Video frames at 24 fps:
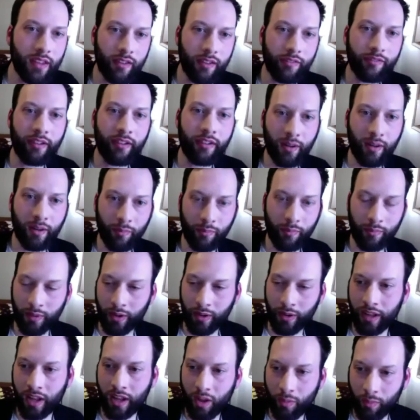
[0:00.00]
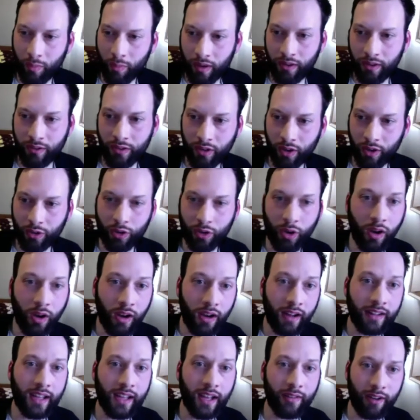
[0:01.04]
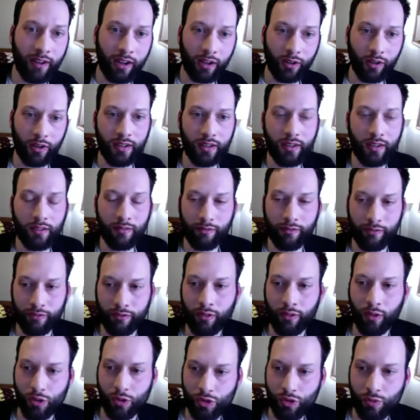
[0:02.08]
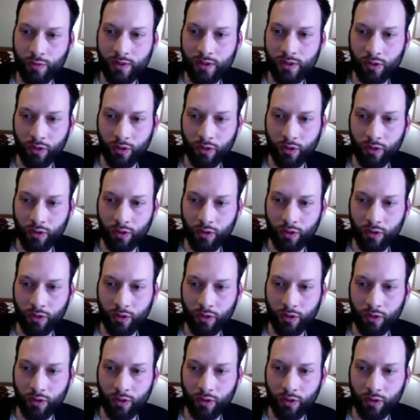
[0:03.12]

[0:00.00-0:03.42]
femme, en quelque part, Dora, à travers le livre. On suit son,